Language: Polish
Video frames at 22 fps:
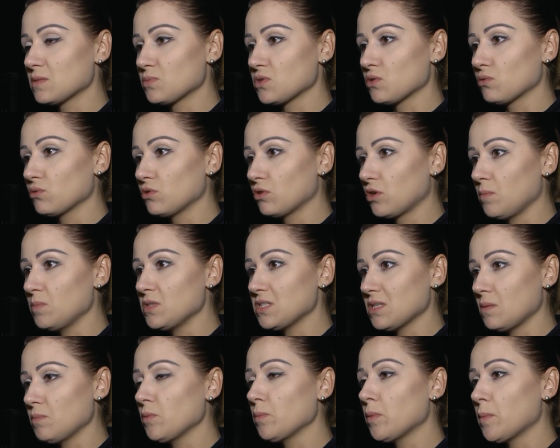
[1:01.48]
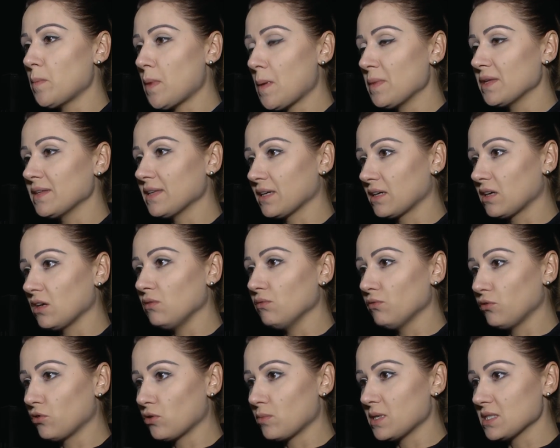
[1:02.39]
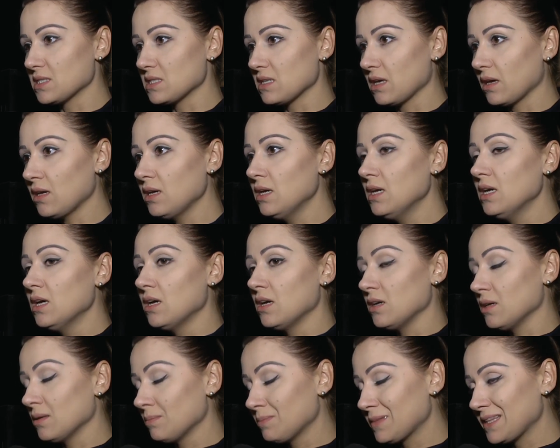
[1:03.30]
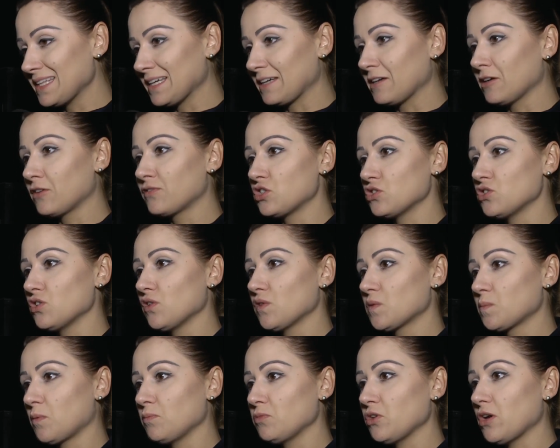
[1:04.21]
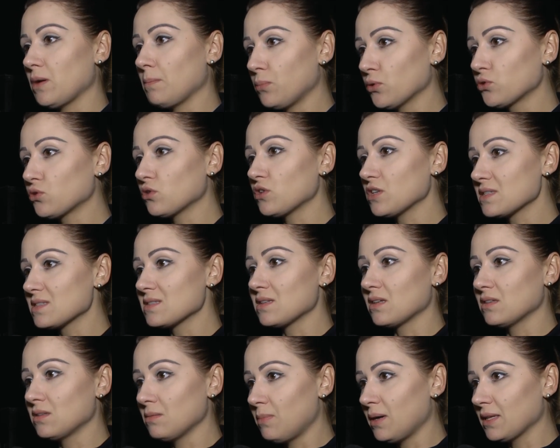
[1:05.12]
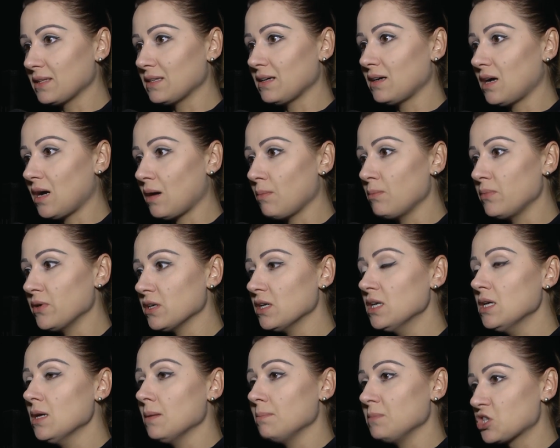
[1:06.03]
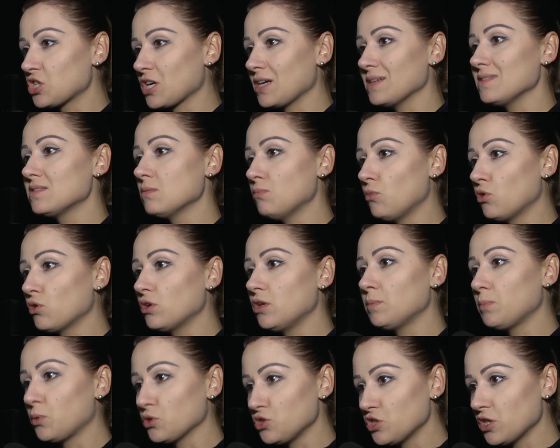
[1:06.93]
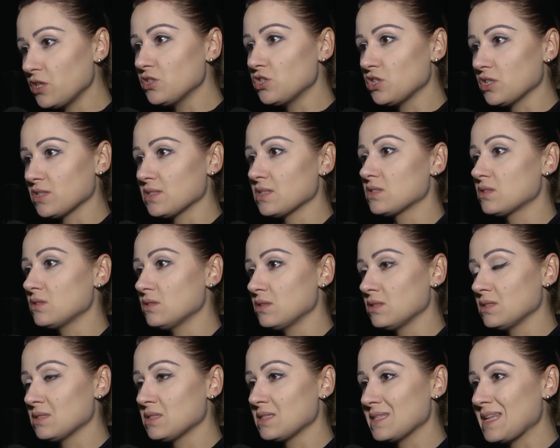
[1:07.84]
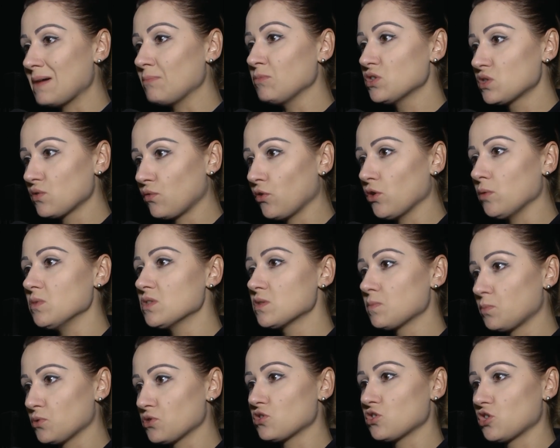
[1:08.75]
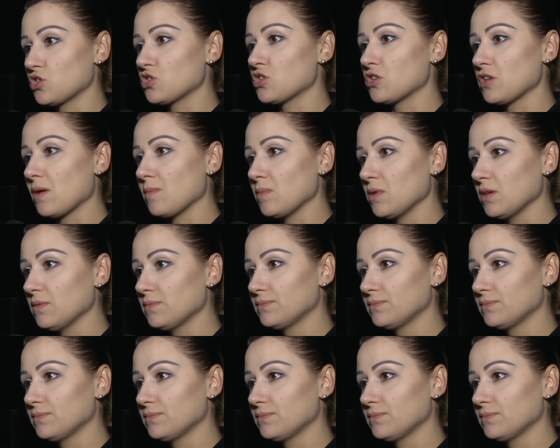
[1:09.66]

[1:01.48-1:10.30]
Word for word: z pseudokibicami, bo mamy takie informacje. Y, tak jak wcześniej wspomniałam, po to jest ta debata, aby mieszkańcy mogli podzielić się z nami swoimi spostrzeżeniami.